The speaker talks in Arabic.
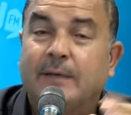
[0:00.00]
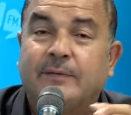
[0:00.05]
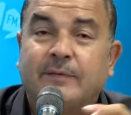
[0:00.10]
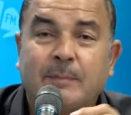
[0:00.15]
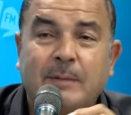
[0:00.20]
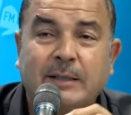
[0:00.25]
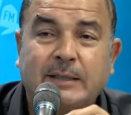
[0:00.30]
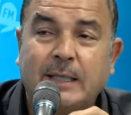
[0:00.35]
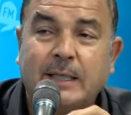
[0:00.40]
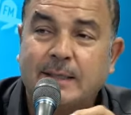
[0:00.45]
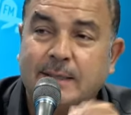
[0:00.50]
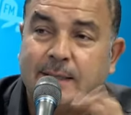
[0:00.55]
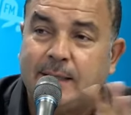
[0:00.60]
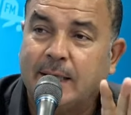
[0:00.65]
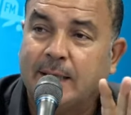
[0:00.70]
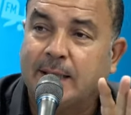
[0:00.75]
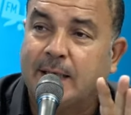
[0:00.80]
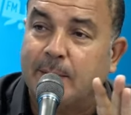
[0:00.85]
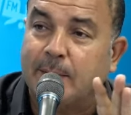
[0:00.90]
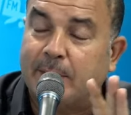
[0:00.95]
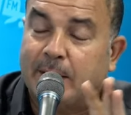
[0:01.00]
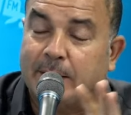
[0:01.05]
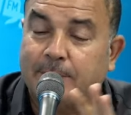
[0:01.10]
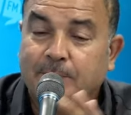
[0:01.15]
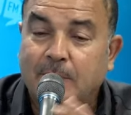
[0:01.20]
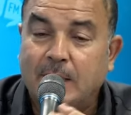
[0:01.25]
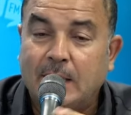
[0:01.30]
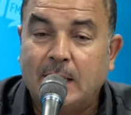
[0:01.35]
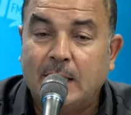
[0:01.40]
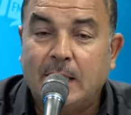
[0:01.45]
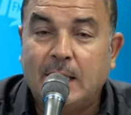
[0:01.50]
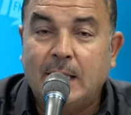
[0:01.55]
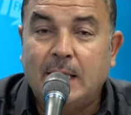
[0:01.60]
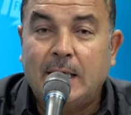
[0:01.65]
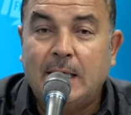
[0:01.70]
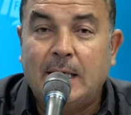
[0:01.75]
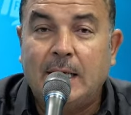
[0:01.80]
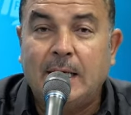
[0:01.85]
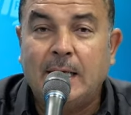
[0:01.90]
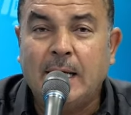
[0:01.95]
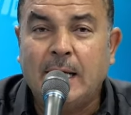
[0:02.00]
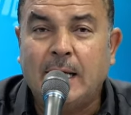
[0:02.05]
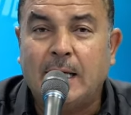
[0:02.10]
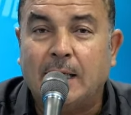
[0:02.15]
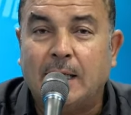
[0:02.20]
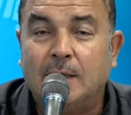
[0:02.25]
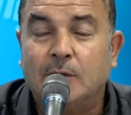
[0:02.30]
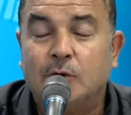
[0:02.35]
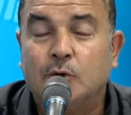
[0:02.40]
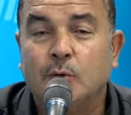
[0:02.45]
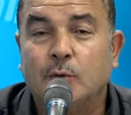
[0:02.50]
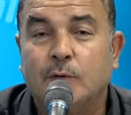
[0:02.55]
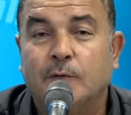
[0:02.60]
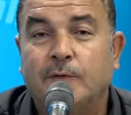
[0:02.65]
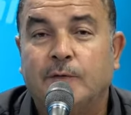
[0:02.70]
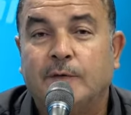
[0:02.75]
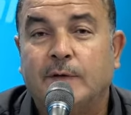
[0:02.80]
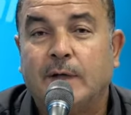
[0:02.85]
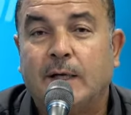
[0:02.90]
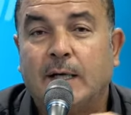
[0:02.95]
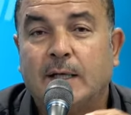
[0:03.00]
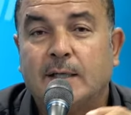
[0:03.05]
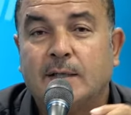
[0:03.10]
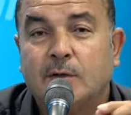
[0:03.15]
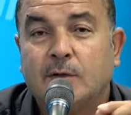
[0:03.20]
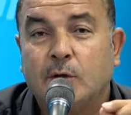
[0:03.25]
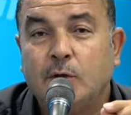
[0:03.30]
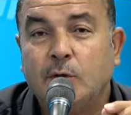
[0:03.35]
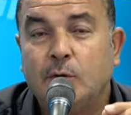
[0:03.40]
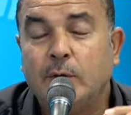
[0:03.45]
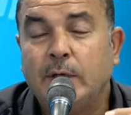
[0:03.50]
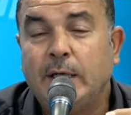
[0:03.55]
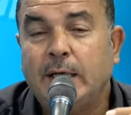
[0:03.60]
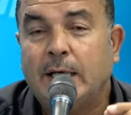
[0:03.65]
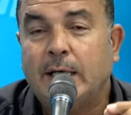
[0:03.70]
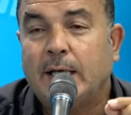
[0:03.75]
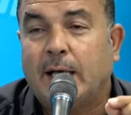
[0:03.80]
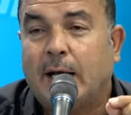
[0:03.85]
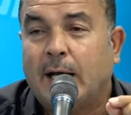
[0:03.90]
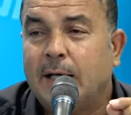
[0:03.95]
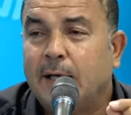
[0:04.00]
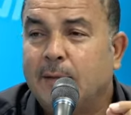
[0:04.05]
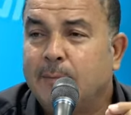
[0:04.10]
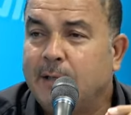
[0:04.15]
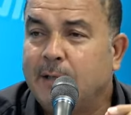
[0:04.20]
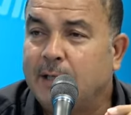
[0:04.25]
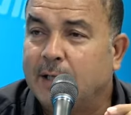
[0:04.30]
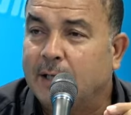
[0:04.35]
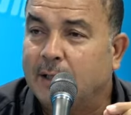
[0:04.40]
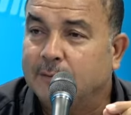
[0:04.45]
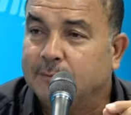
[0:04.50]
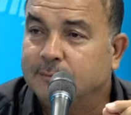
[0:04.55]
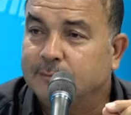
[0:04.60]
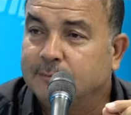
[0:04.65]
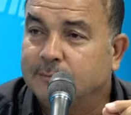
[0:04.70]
فما تنسيق كامل هنا شوف الصهيونيه العالميه